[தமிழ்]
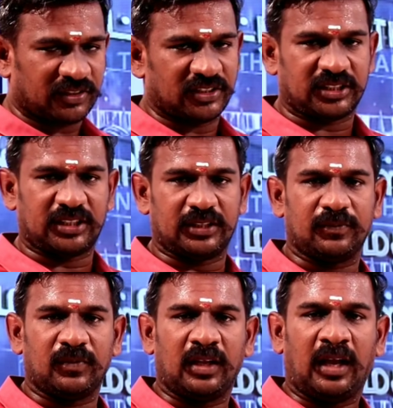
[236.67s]
பர்சன்டேஜ்
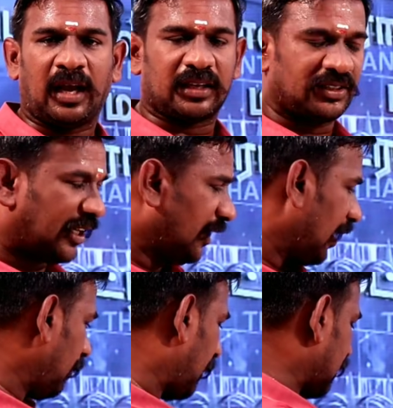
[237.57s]
அதில்
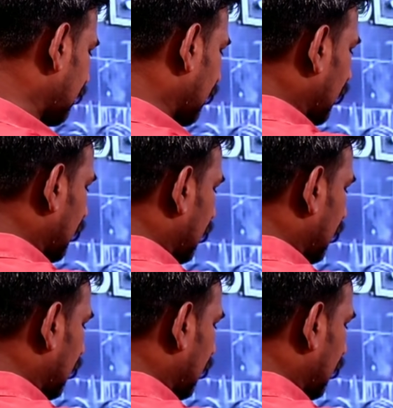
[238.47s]
ஜென்ரல் பார்த்தீங்கன்னா